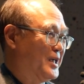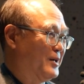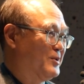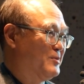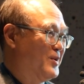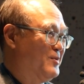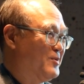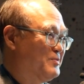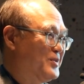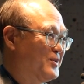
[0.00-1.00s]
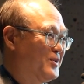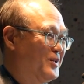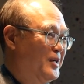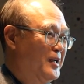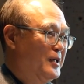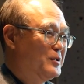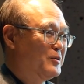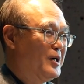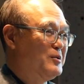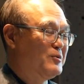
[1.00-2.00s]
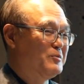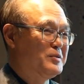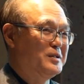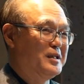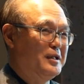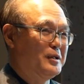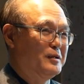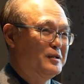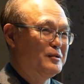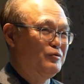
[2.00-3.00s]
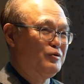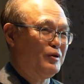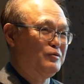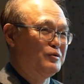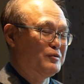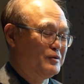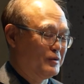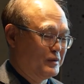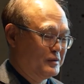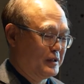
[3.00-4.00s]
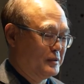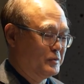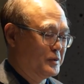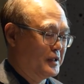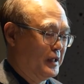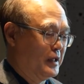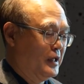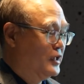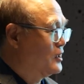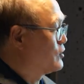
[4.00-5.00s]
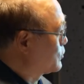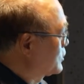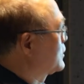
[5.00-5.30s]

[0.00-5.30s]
자료가 별로 없어서 저도 할 수 없이 이제 인터넷을 뒤적뒤적뒤적거리다가 보니까 이런